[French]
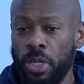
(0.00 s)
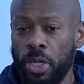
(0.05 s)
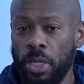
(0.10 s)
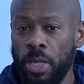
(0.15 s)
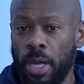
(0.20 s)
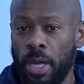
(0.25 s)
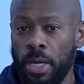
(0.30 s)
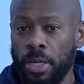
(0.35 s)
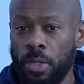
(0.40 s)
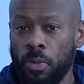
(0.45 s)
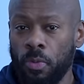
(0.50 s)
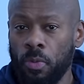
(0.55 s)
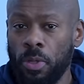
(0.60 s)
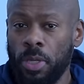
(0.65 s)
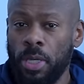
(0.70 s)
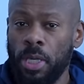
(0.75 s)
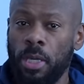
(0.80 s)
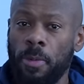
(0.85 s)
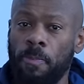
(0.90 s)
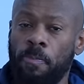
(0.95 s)
génération
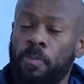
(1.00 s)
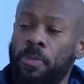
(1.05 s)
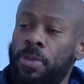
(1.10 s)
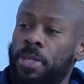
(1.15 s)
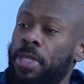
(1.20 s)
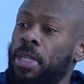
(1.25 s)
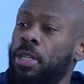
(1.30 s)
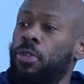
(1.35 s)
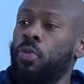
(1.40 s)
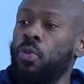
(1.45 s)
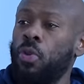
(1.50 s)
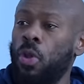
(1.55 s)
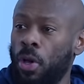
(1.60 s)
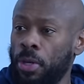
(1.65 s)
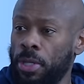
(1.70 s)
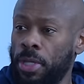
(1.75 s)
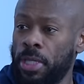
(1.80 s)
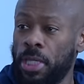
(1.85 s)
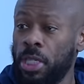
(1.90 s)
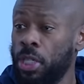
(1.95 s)
qui, si tu
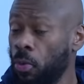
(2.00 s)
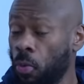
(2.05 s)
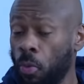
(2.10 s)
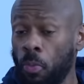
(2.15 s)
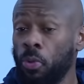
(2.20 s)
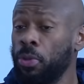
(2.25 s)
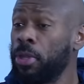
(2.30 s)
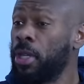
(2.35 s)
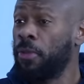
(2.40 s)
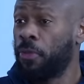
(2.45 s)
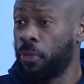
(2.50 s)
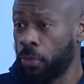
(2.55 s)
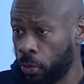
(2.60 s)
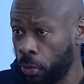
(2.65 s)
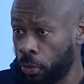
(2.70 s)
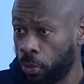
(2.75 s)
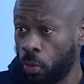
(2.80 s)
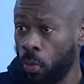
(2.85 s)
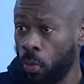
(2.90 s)
leur dis, si on monte des photos de